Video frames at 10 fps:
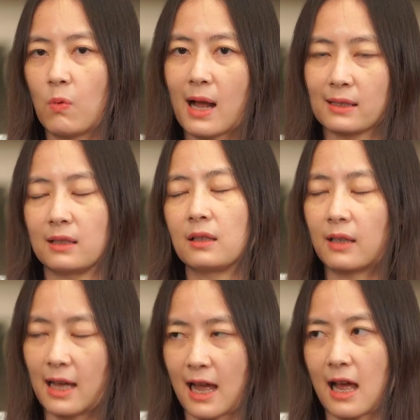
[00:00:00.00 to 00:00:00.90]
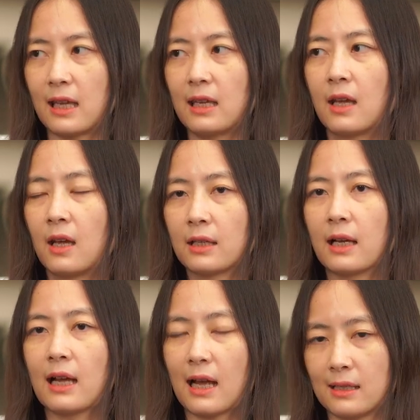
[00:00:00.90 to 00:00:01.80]
ระหว่างเสนอขาย
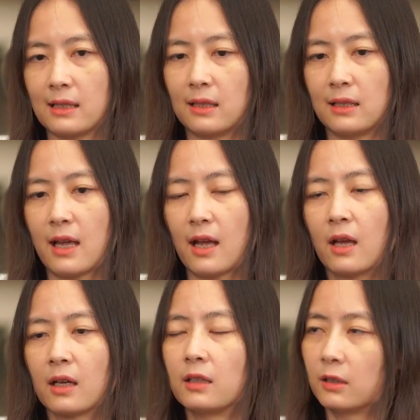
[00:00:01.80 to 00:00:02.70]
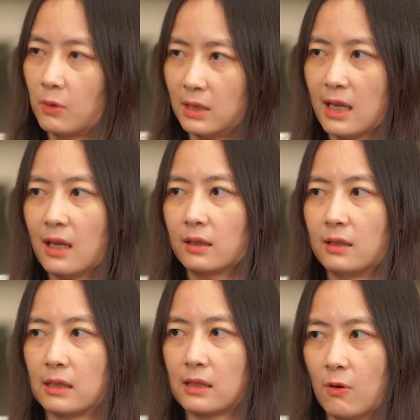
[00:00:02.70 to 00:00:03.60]
ถ้าขายเสร็จเนี่ยเงินตัวเนี้ย
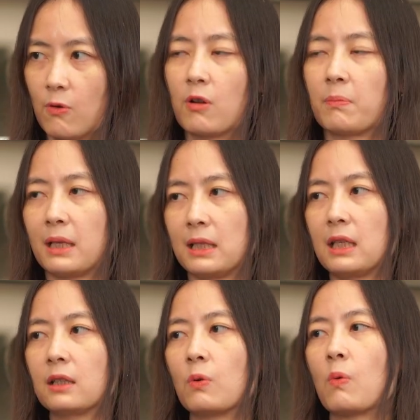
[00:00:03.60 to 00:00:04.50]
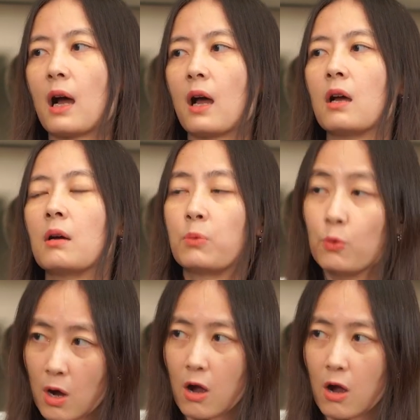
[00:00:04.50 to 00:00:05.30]
ถึงจะโอนไปที่ตัวผู้อ